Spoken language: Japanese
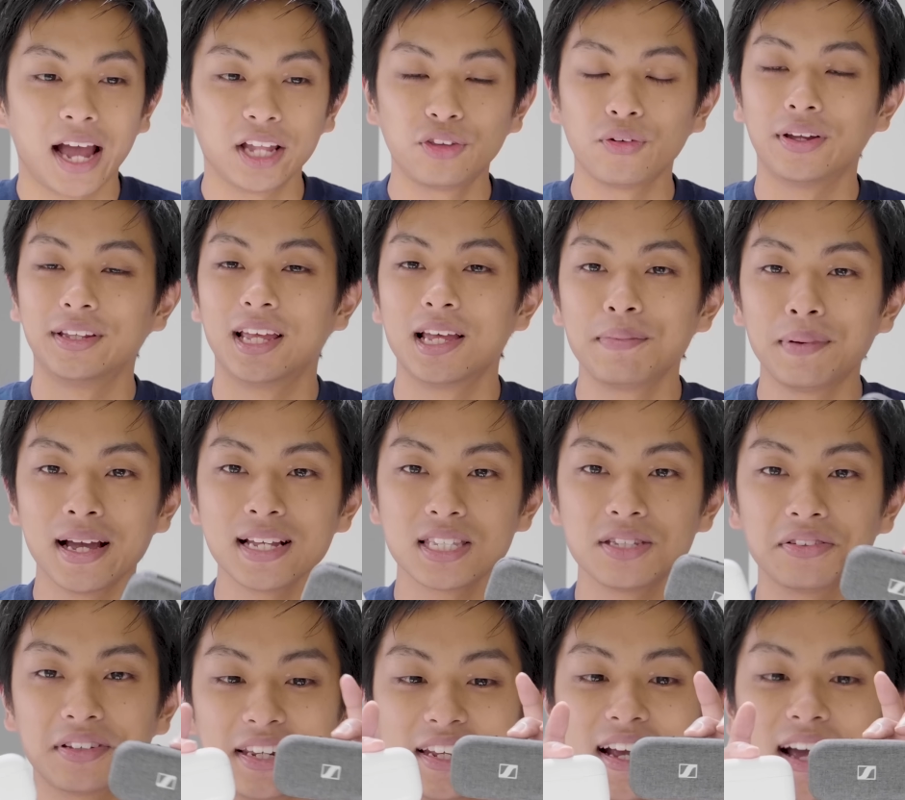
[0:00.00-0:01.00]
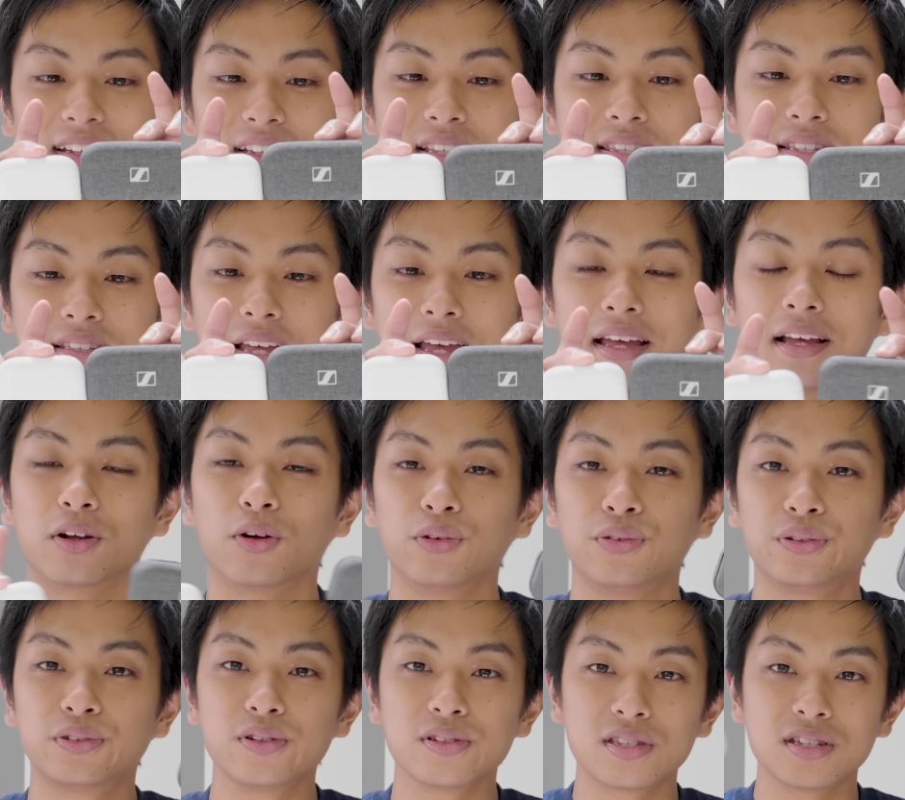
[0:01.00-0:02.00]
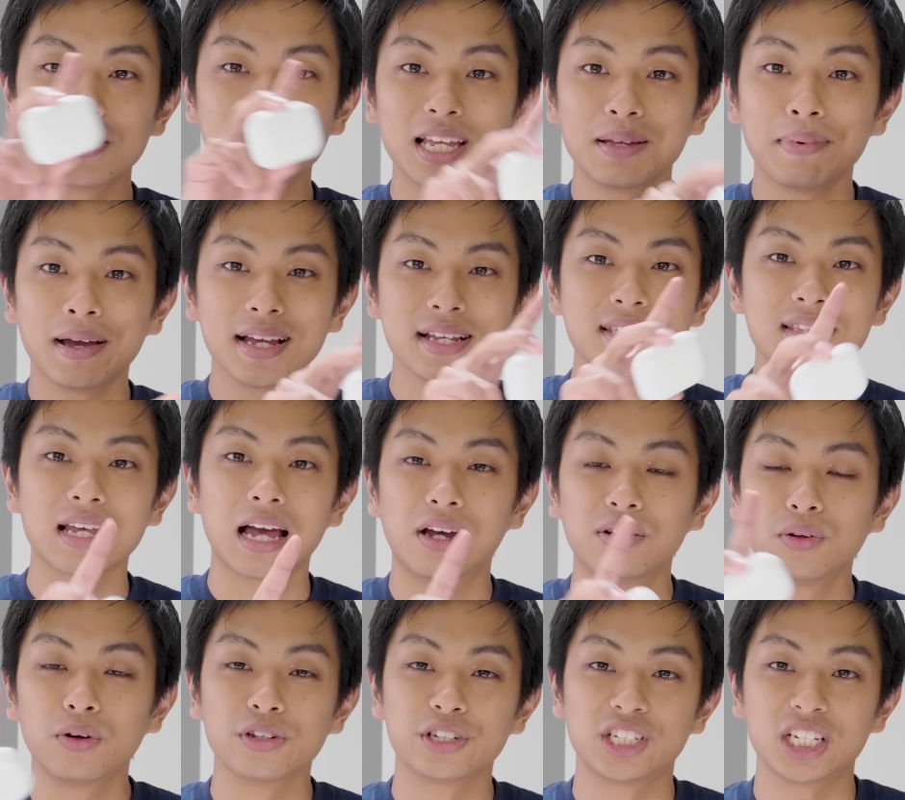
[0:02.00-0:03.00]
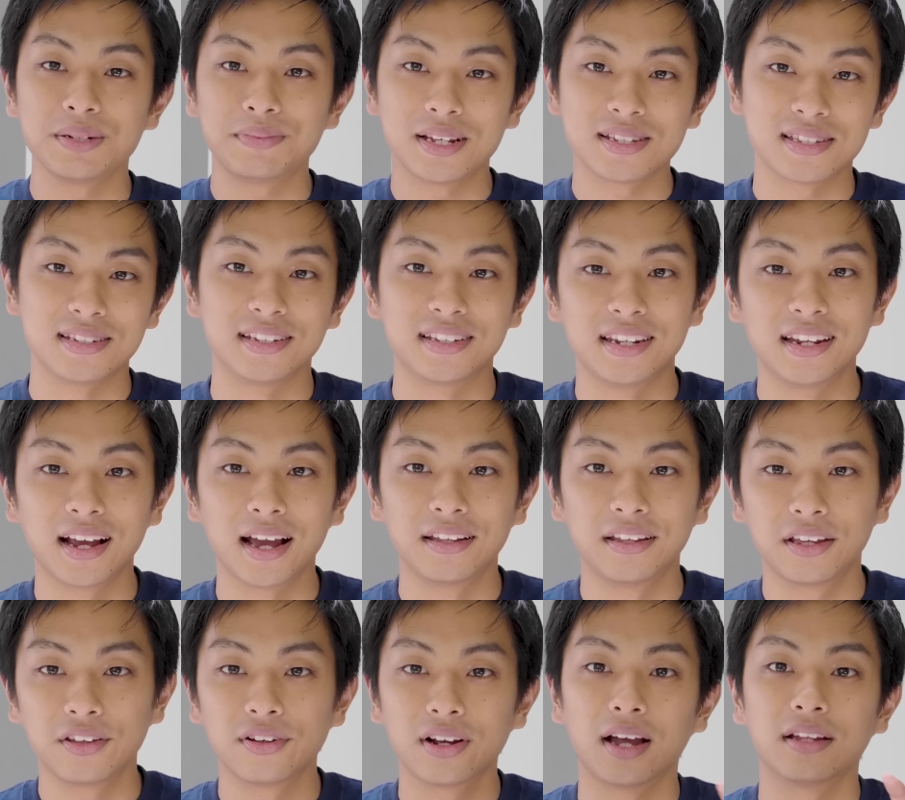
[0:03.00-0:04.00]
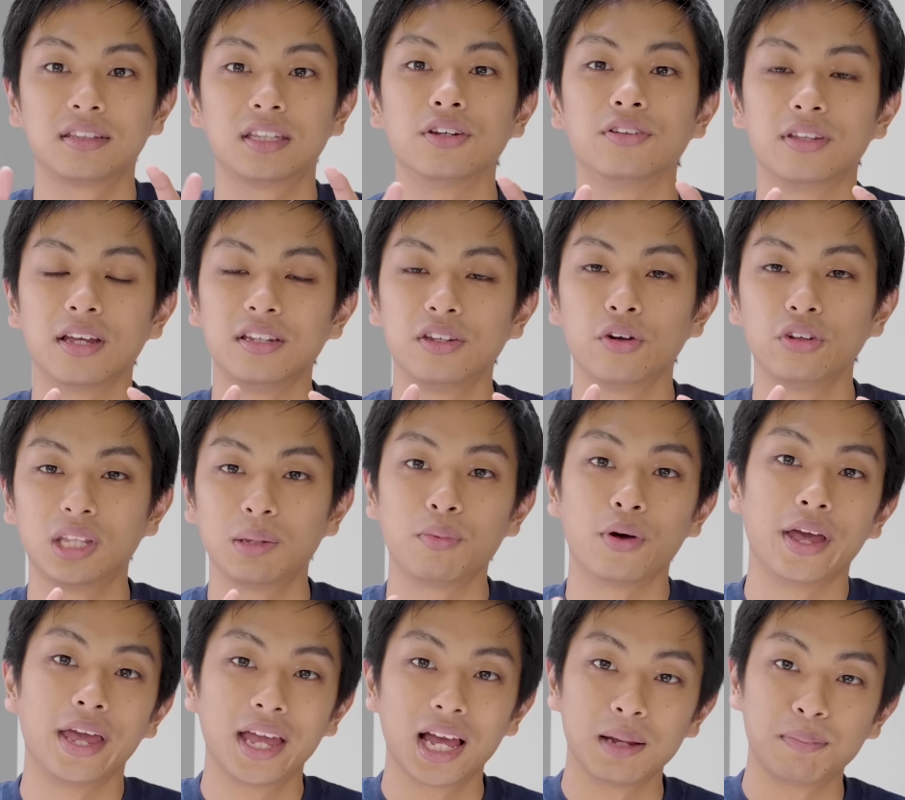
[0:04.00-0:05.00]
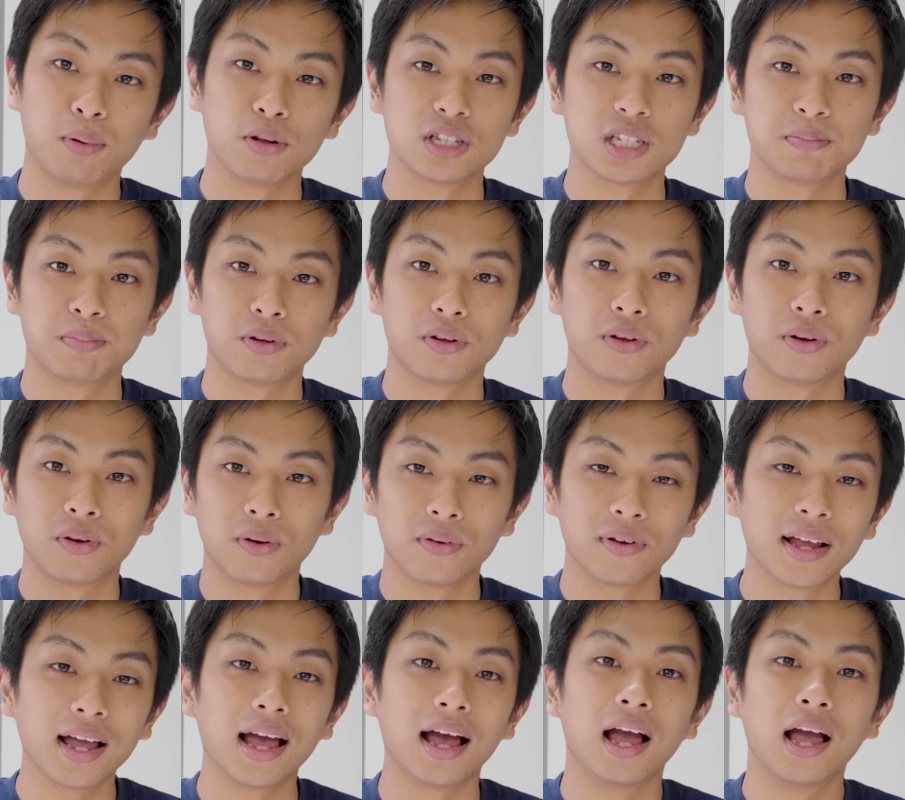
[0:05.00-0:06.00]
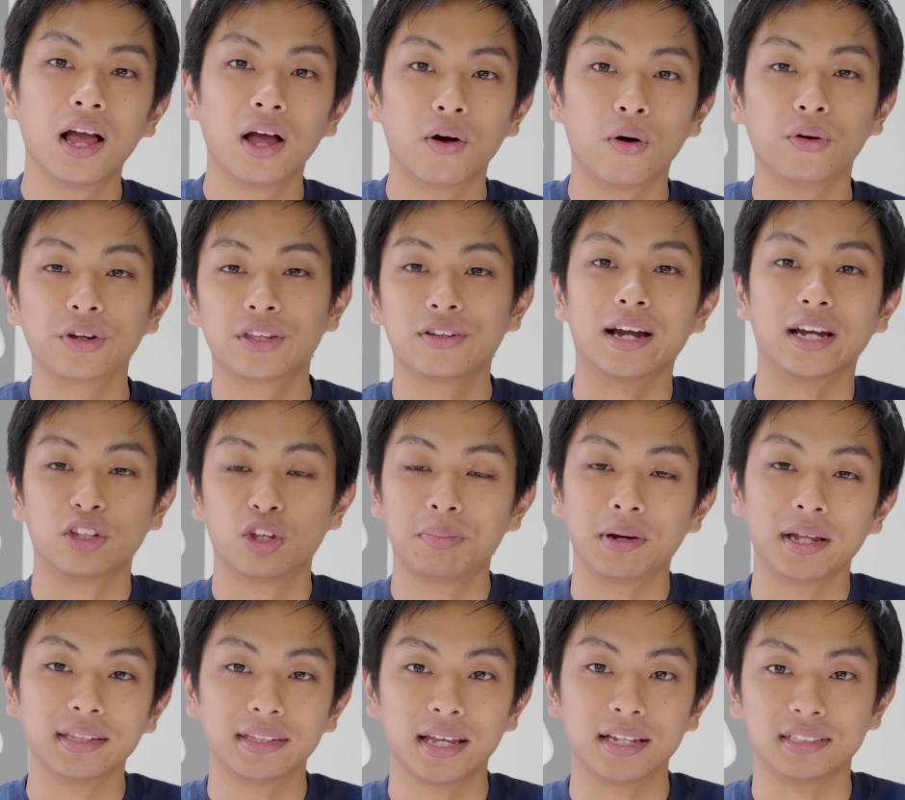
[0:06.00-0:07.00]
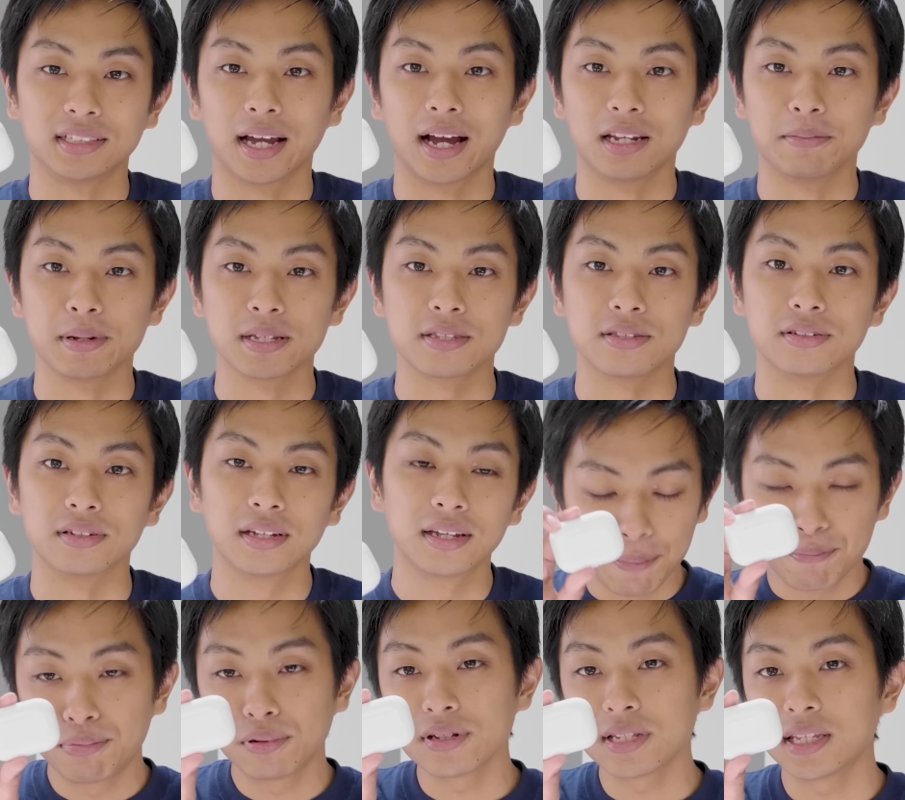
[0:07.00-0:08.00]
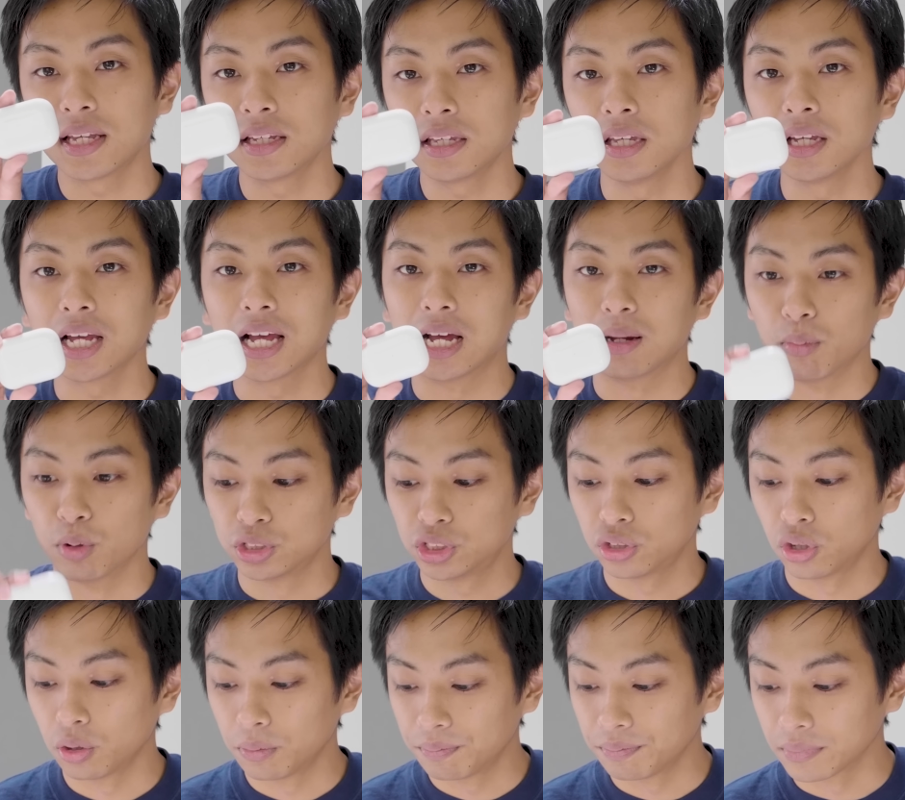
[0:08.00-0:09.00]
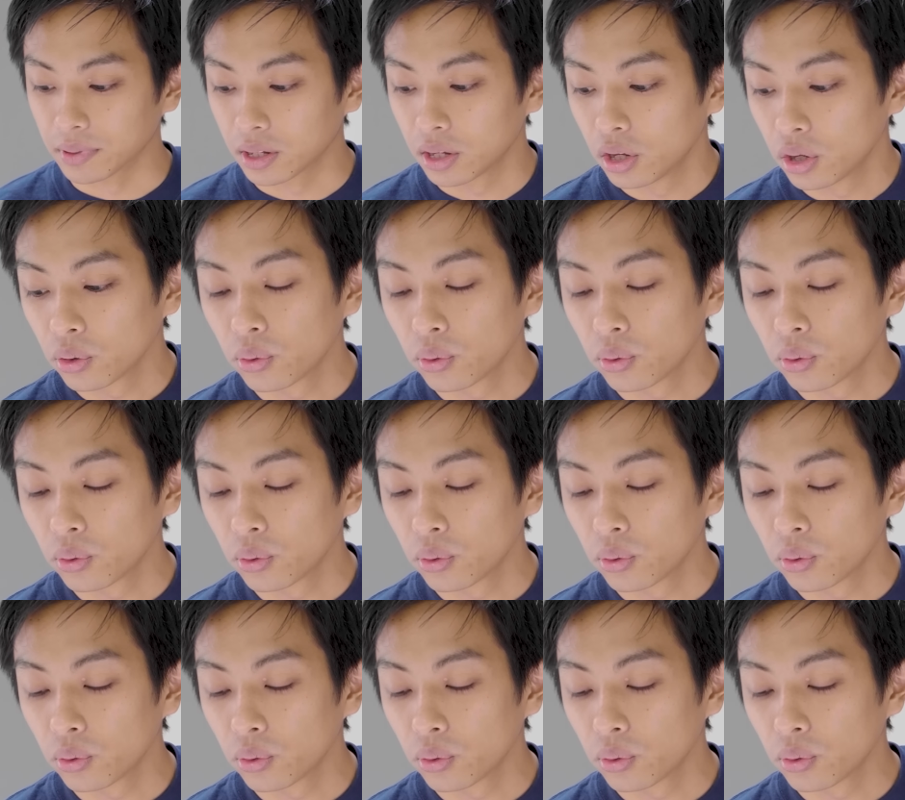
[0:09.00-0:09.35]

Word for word: あとはデバイスの切り替えですねこう複数デバイス間をシームレスに切り替えできるかっていう点においても AirPods Pro の方が大きくアドバンテージがあります Apple 製品間はもちろん